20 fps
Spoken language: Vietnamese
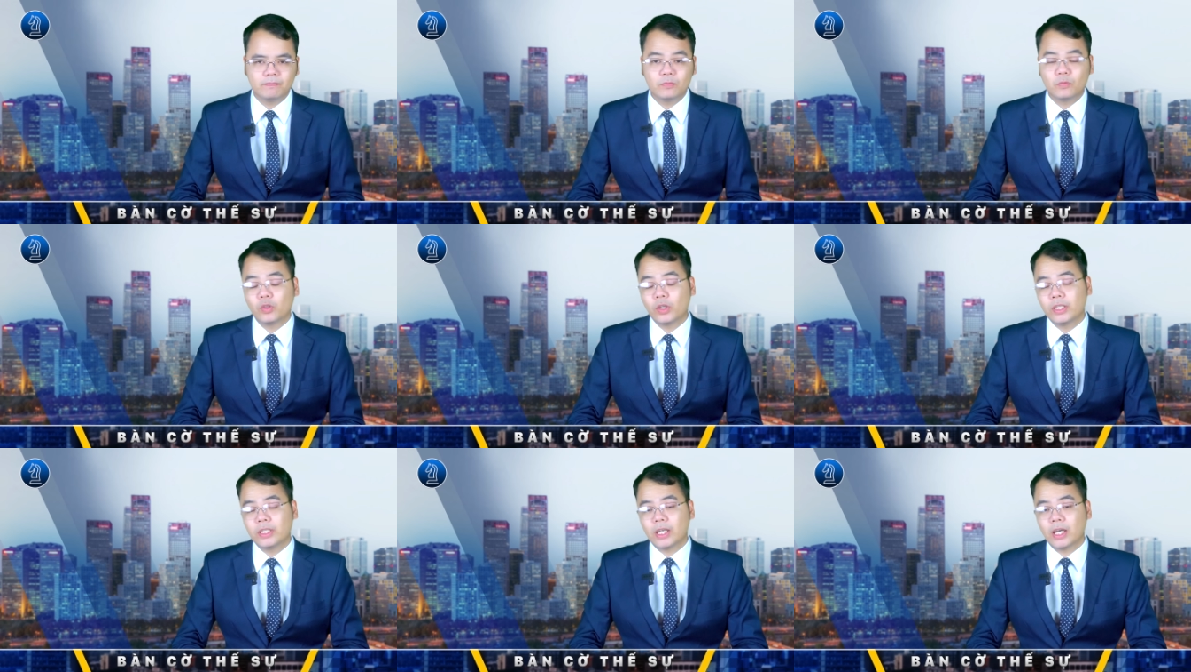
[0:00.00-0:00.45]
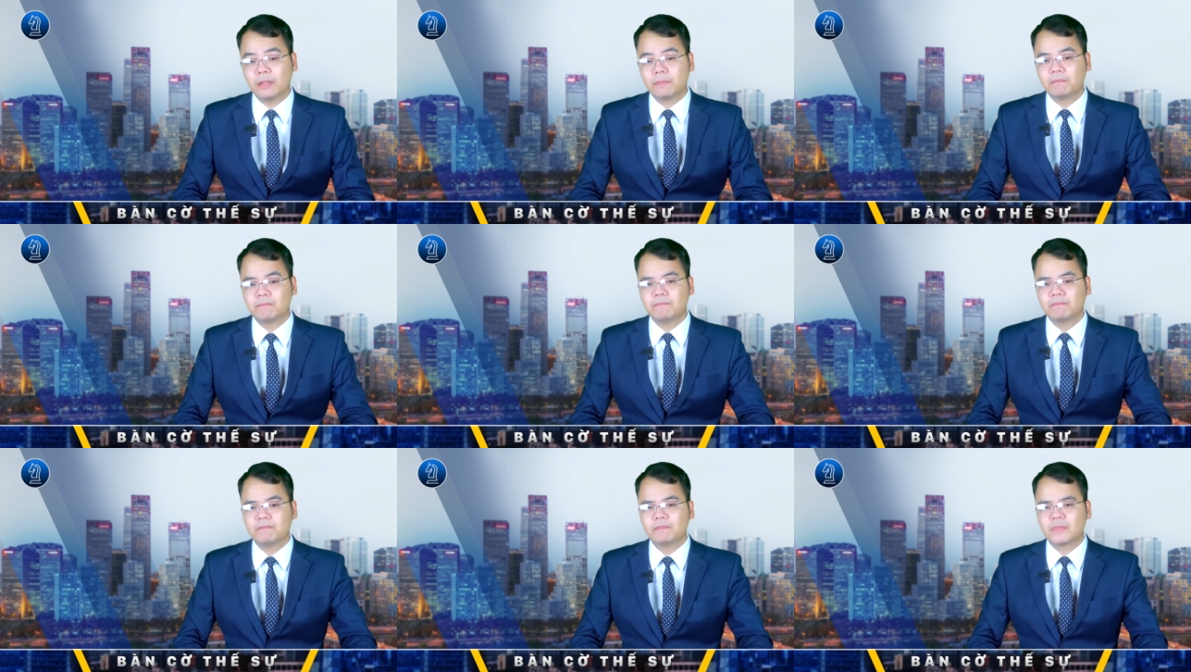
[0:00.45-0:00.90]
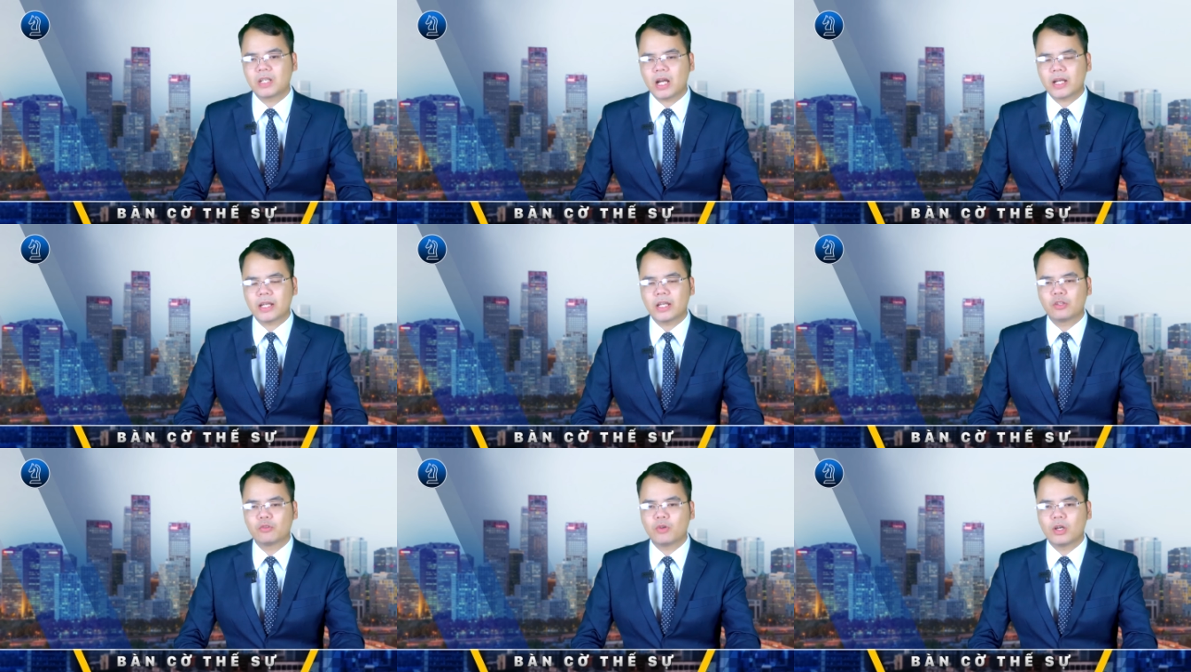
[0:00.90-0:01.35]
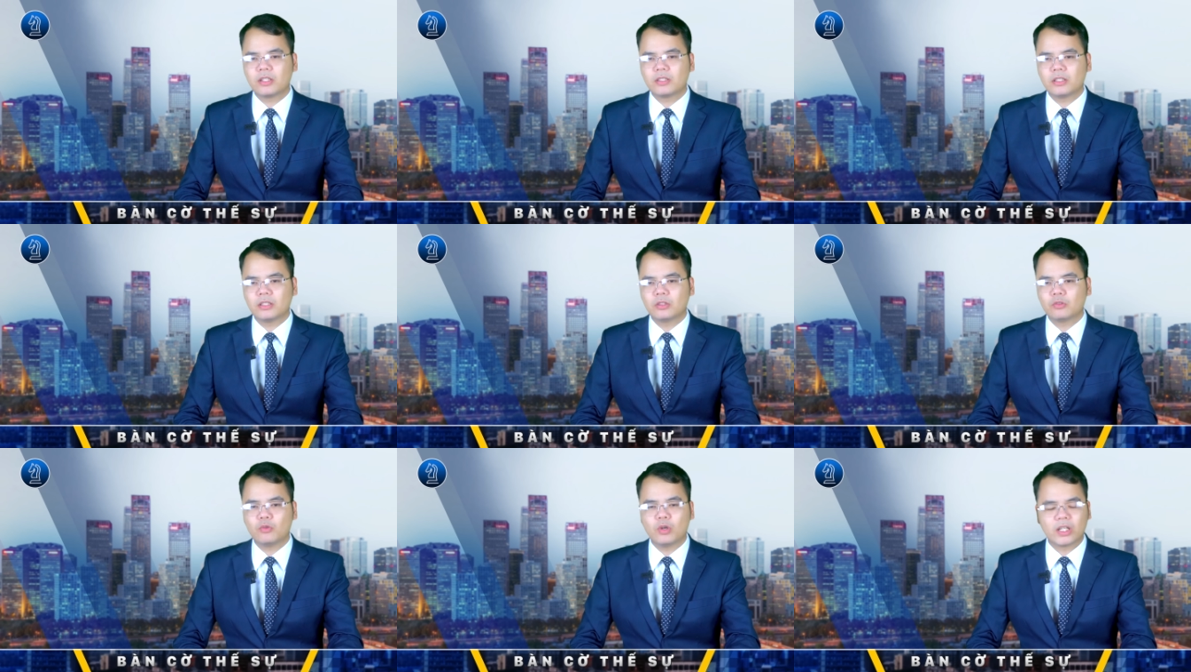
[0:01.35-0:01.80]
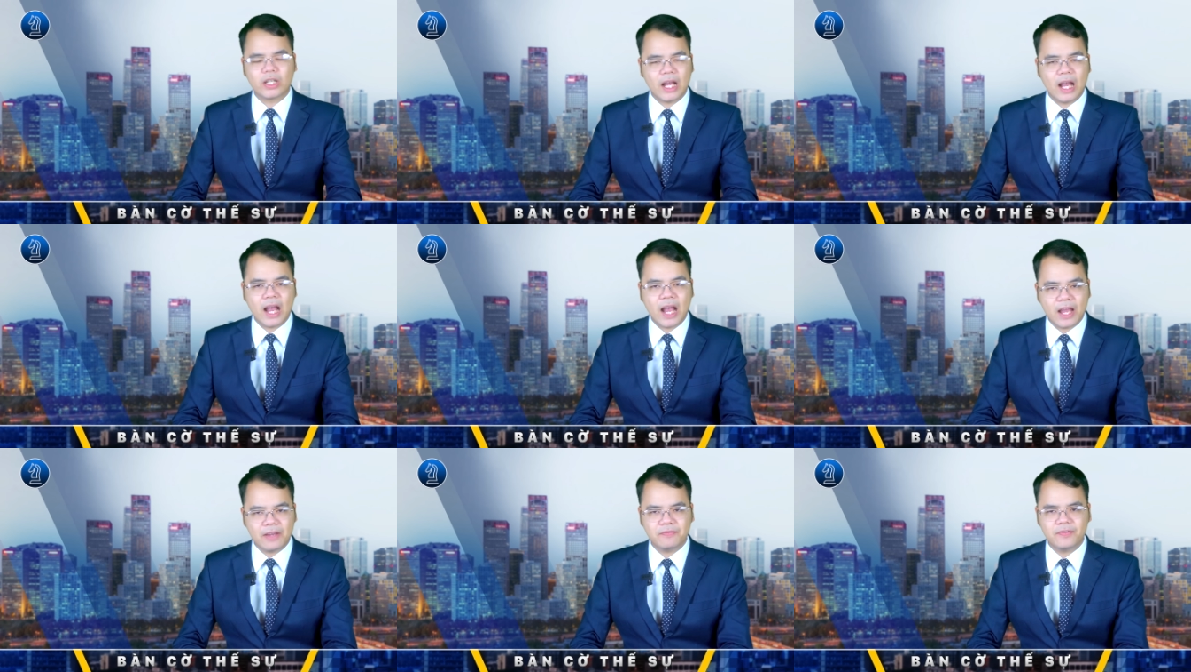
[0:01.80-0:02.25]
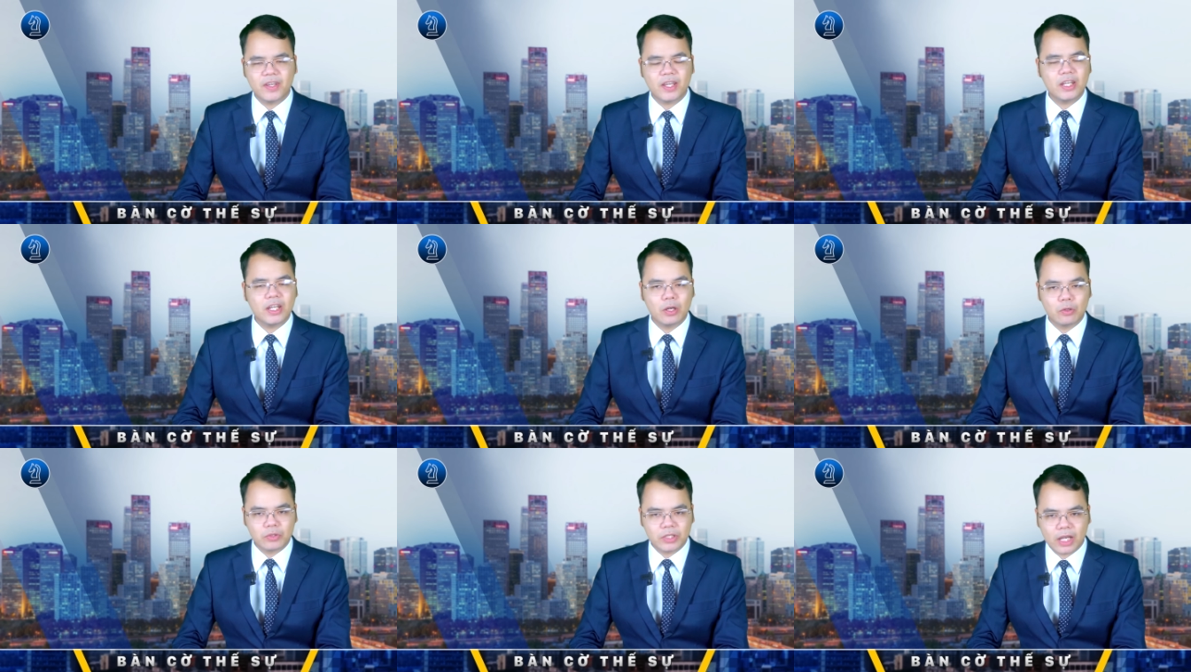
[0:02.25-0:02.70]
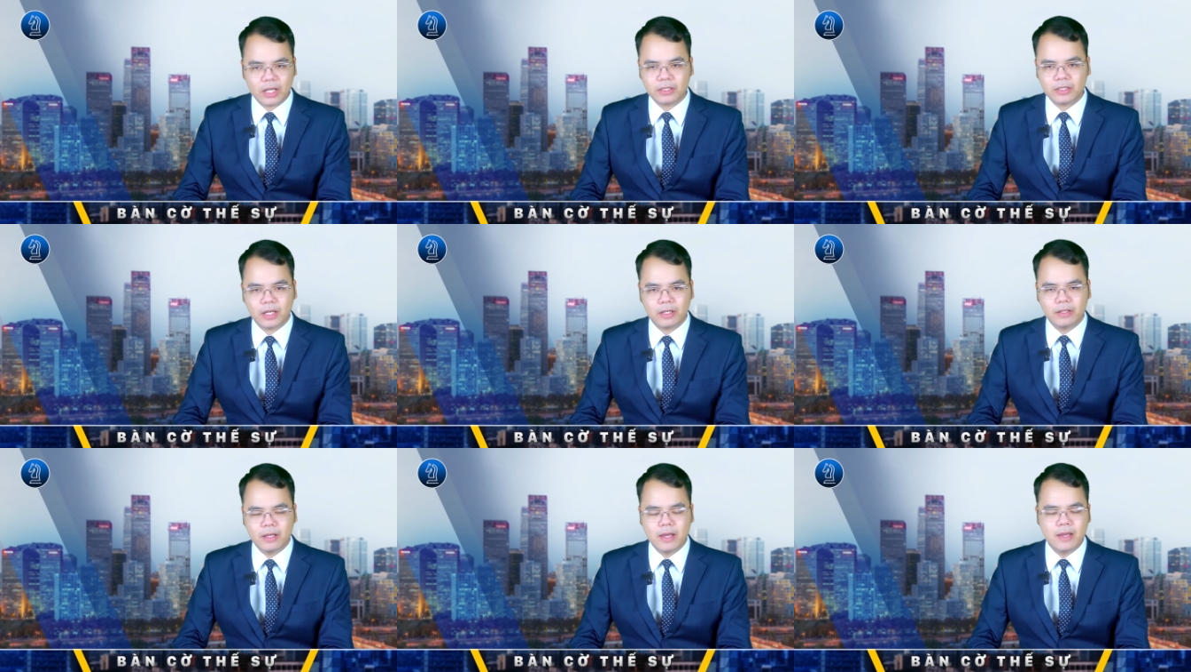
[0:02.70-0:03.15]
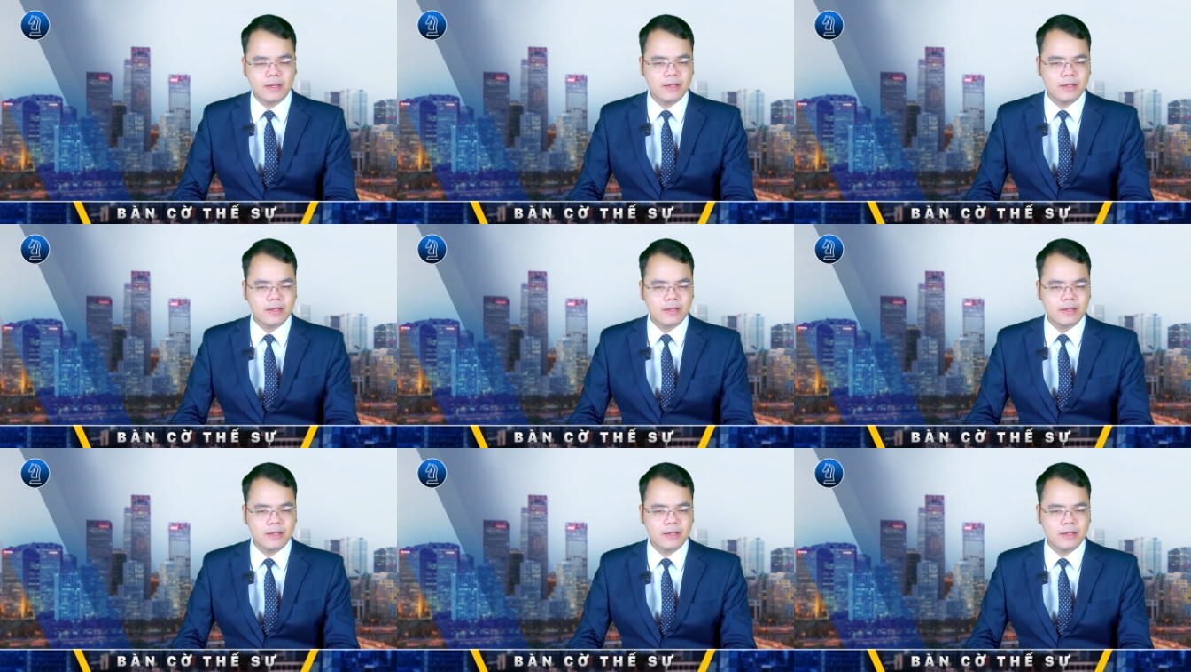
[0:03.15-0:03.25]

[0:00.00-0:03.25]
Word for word: Tuy nhiên, các kênh quân sự của cả hai phía đều xác nhận